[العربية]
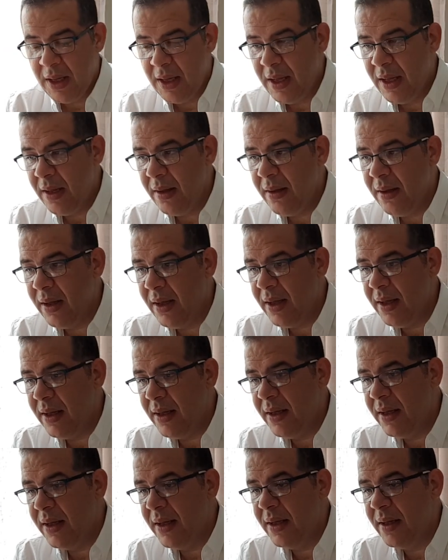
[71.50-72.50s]
برادا
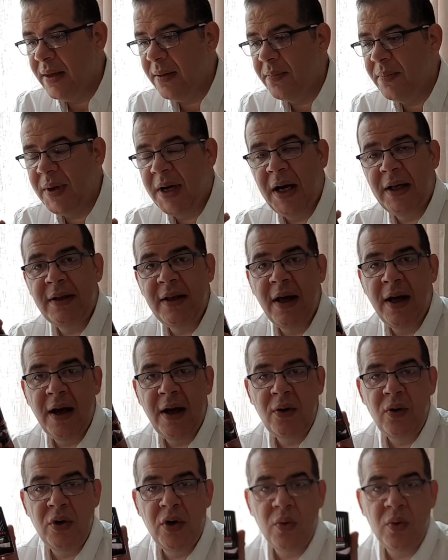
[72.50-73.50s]
لونا روزا
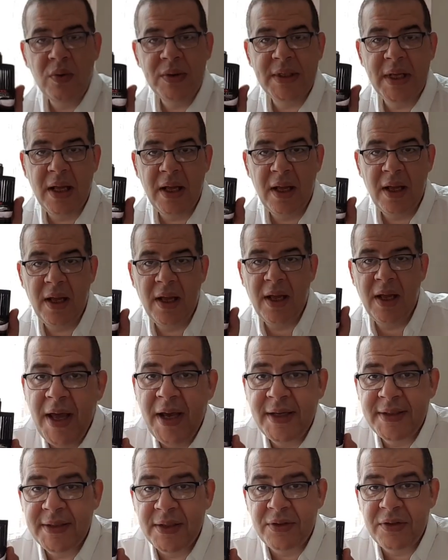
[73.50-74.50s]

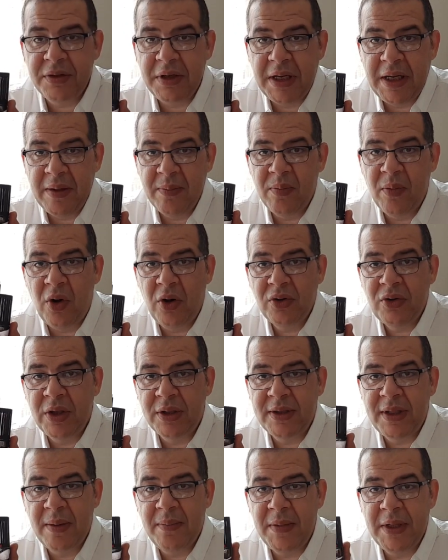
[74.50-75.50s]
اكستريم عطر
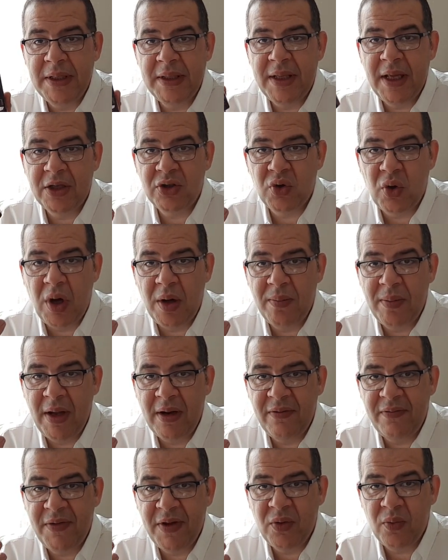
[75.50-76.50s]
تم انتاجه عام
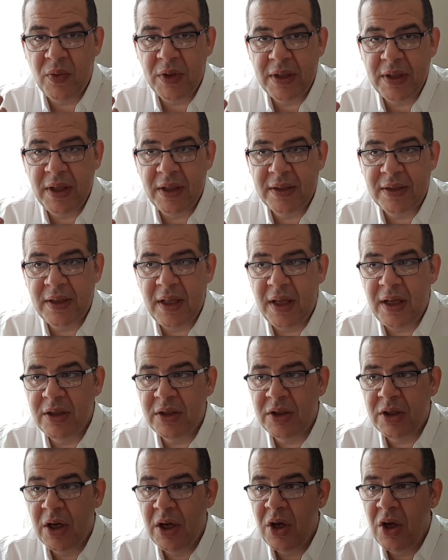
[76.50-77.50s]

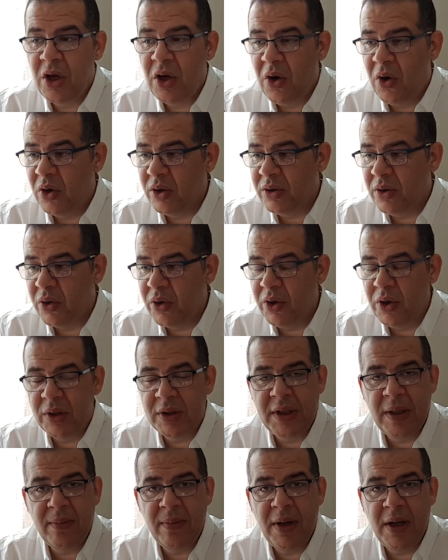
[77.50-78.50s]
2013 عطر
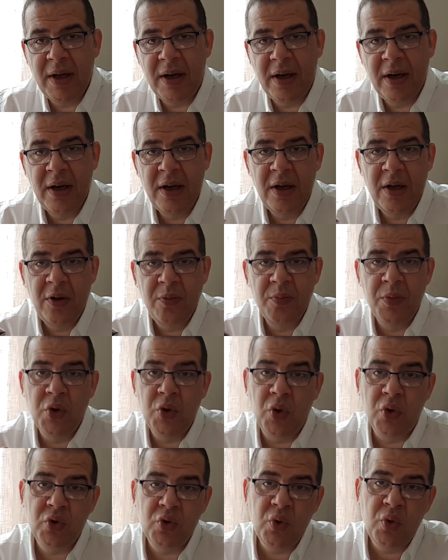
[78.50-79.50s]
يعتبر
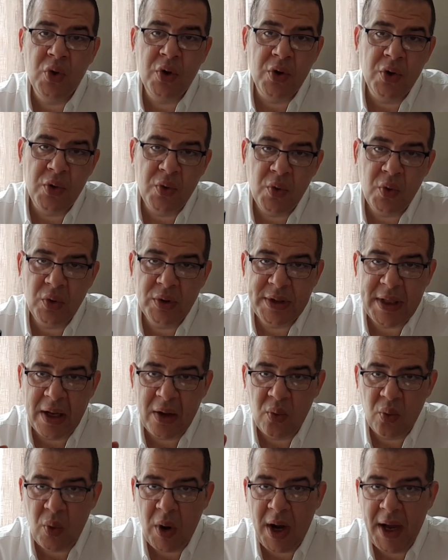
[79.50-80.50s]
من عطور النوتة
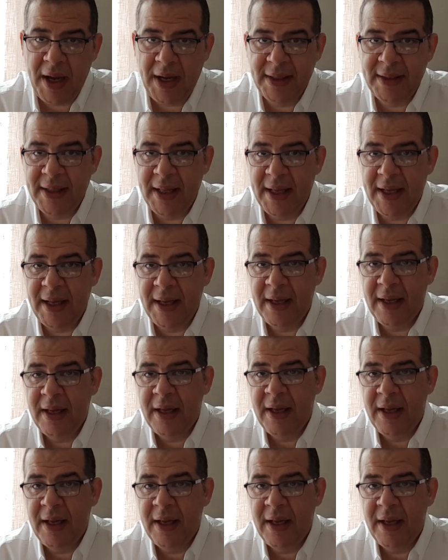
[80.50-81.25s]
الواحدة